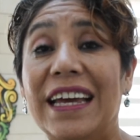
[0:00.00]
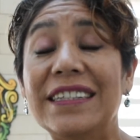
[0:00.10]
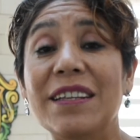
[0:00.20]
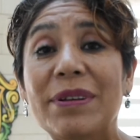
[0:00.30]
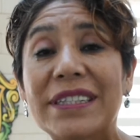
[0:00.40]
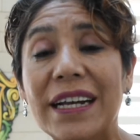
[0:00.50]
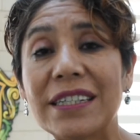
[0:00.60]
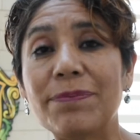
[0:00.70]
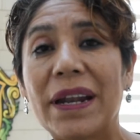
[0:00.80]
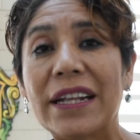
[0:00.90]
Este mensaje
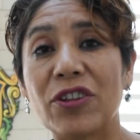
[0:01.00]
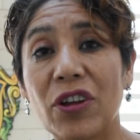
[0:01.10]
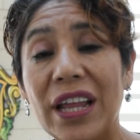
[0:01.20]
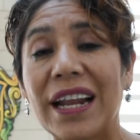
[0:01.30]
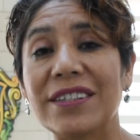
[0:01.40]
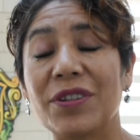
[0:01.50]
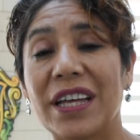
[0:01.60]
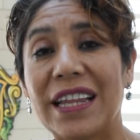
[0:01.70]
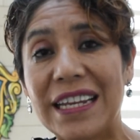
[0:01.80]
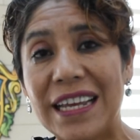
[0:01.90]
es para toda la
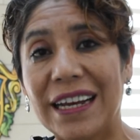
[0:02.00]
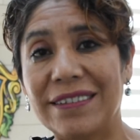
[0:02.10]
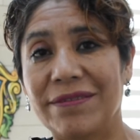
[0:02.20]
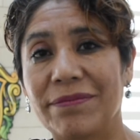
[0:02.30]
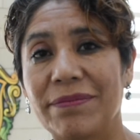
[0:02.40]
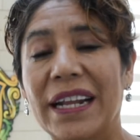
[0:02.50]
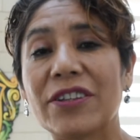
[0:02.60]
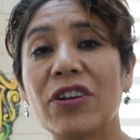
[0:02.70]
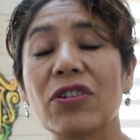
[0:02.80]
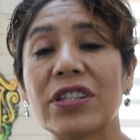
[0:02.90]
ciudadanía, para
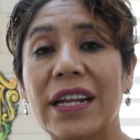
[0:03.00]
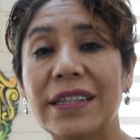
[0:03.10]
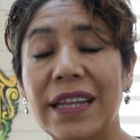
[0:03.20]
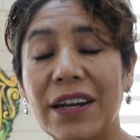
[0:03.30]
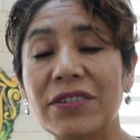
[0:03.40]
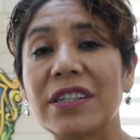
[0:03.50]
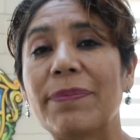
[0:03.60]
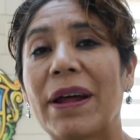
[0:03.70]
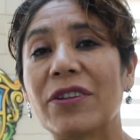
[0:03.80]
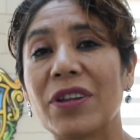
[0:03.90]
todos los queretanos y
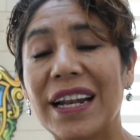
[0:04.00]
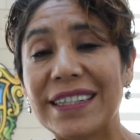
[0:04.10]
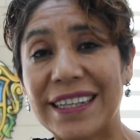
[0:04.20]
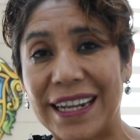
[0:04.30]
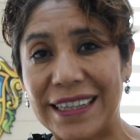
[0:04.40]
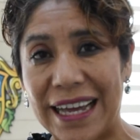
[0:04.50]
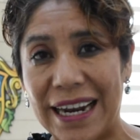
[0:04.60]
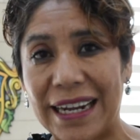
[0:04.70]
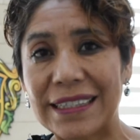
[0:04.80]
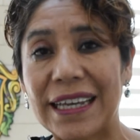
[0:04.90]
para todas las
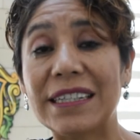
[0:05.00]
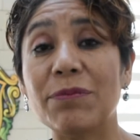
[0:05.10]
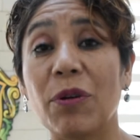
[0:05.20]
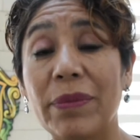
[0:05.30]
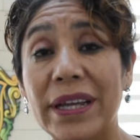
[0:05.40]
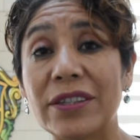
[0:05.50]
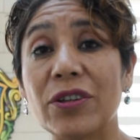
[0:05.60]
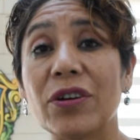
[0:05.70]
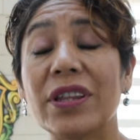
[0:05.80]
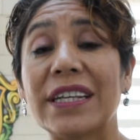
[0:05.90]
queretanas. Es
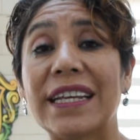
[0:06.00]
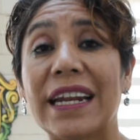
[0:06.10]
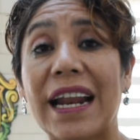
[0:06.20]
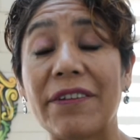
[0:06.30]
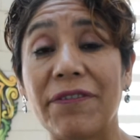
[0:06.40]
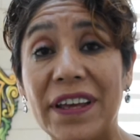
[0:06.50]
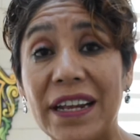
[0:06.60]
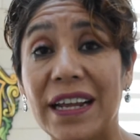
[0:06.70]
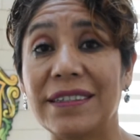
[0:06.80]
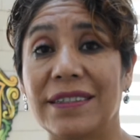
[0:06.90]
momento de cerrar
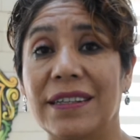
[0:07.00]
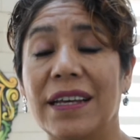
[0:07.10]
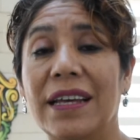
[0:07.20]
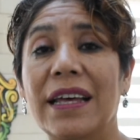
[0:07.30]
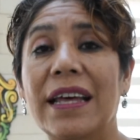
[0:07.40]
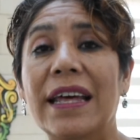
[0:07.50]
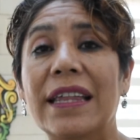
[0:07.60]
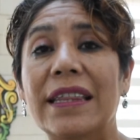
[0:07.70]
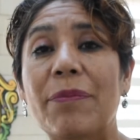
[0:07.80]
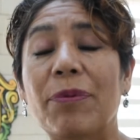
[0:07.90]
filas,
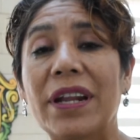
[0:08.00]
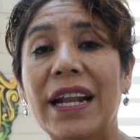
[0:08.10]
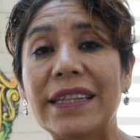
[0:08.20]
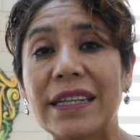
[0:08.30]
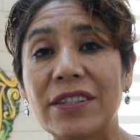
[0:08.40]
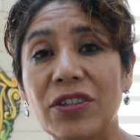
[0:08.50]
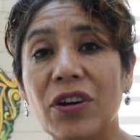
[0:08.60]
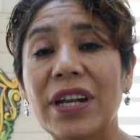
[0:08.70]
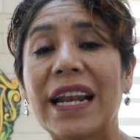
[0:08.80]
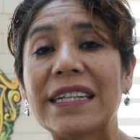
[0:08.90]
de poner
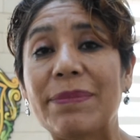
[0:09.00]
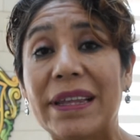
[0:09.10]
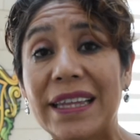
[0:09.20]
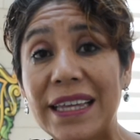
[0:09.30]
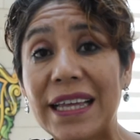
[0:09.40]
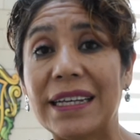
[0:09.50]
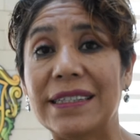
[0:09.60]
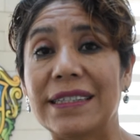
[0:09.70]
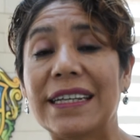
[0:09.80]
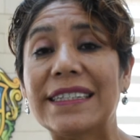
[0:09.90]
atención a las medidas
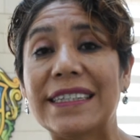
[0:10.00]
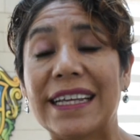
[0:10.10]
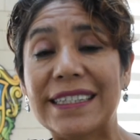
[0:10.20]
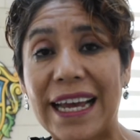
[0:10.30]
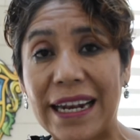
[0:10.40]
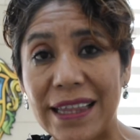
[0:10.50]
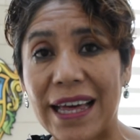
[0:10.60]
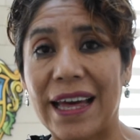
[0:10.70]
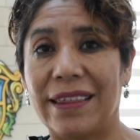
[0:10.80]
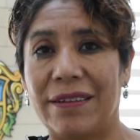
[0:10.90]
de
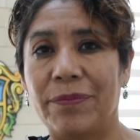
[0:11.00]
sanidad.